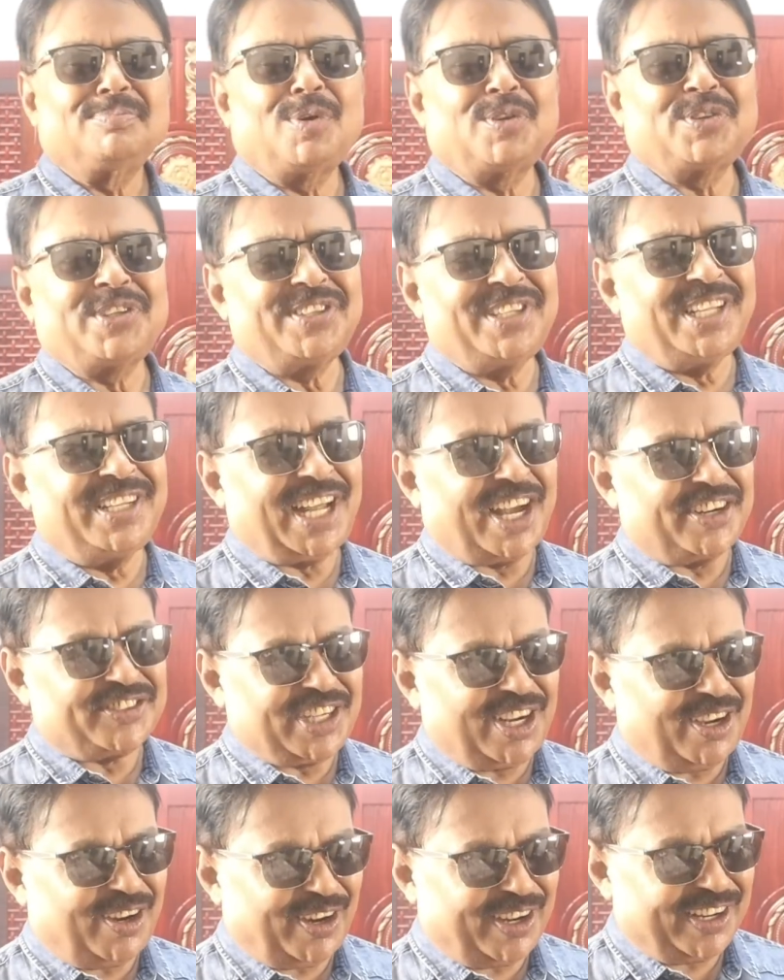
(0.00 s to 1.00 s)
প্রতিদিন
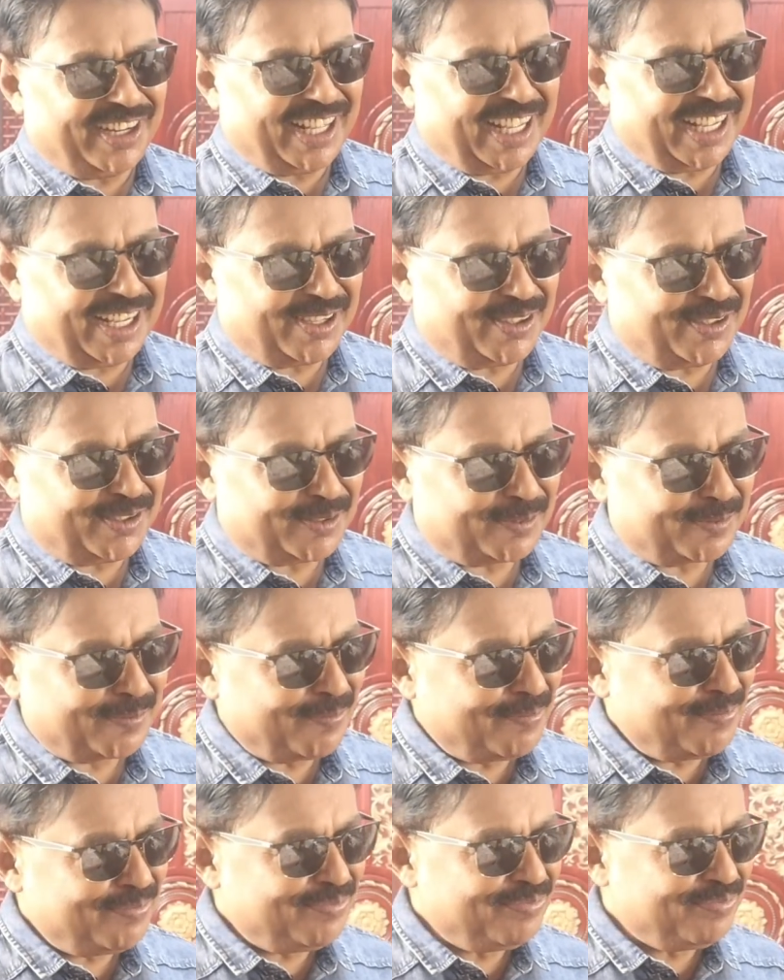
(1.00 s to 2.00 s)
আসা হয় না এখন
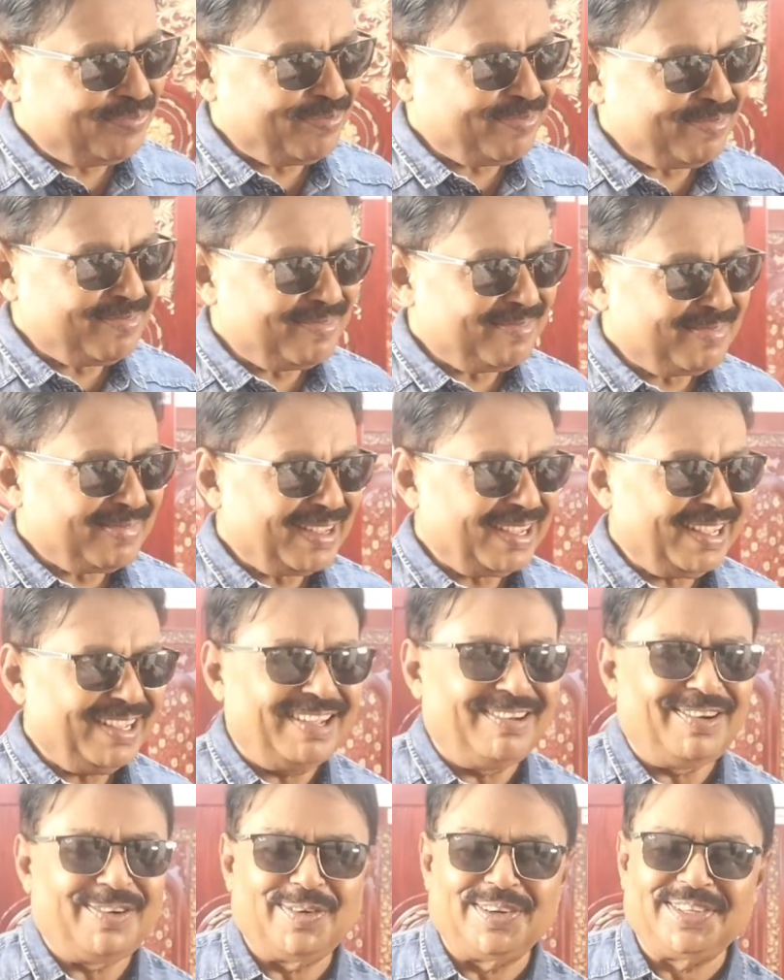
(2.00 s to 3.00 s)

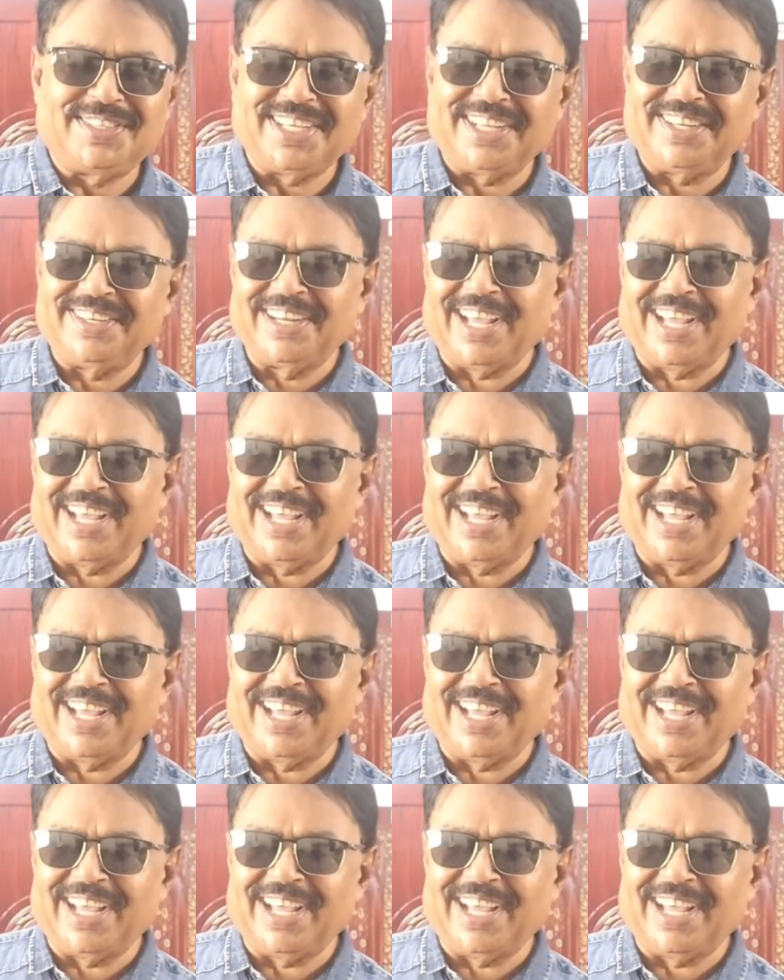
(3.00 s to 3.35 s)
ওই যে